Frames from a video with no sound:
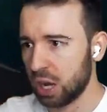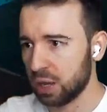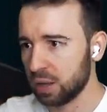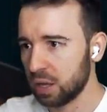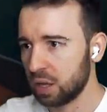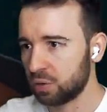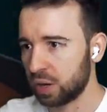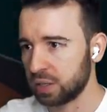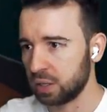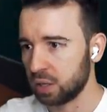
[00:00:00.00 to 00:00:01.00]
А,
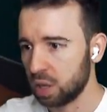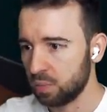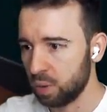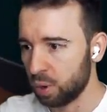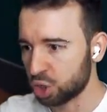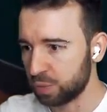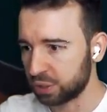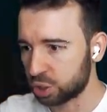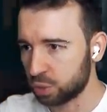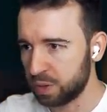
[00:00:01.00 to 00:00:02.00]
аккуратней. Мы можем
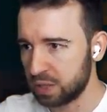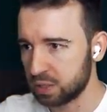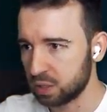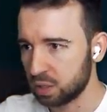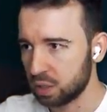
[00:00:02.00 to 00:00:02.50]
это срубить.